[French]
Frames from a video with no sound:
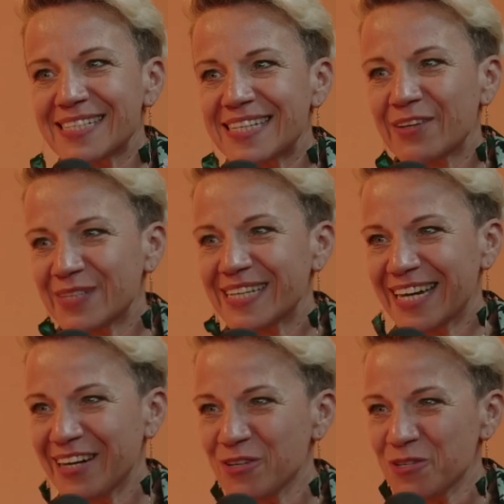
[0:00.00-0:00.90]
c'est que c'est
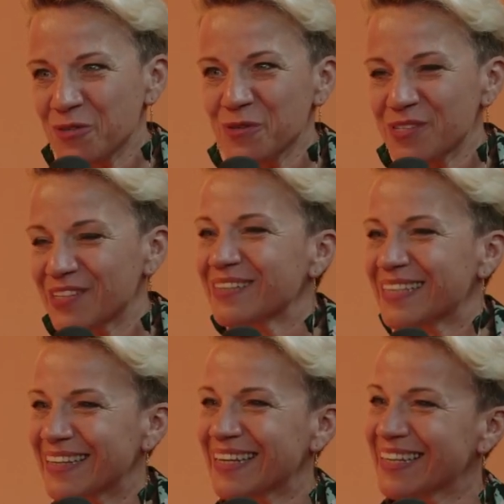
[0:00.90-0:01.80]
quelque chose
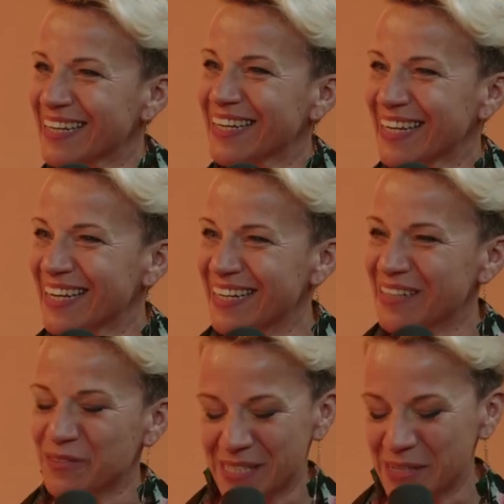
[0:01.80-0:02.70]
qui est très très réel
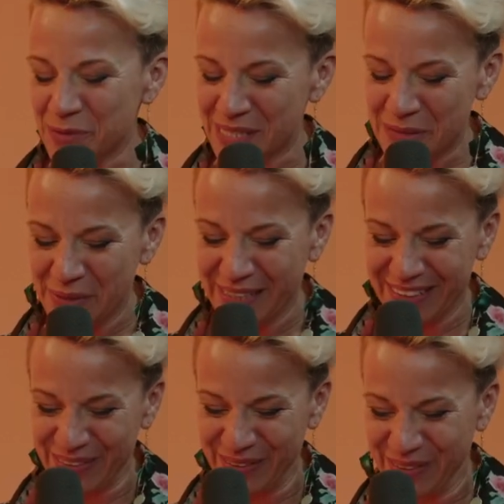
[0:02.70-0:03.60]
et on sait, on sait
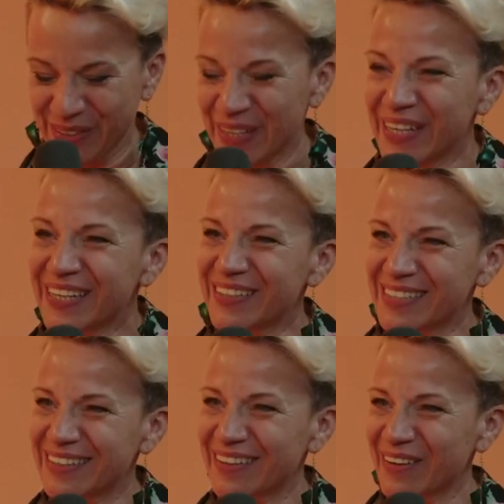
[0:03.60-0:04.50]
bien que, que
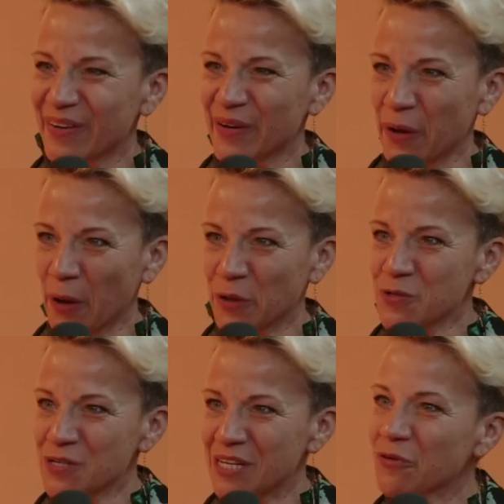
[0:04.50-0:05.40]
c'est un,
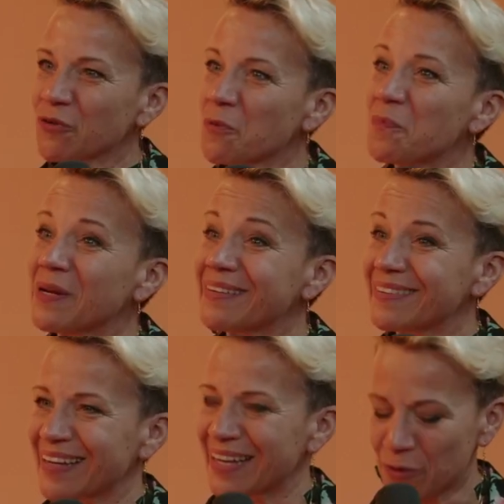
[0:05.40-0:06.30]
sujet de,
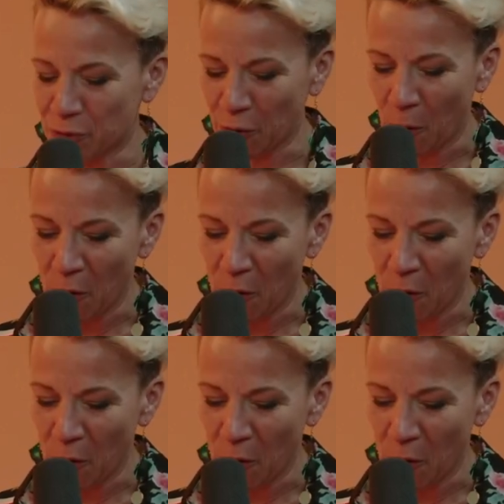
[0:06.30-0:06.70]
plainte récurrent.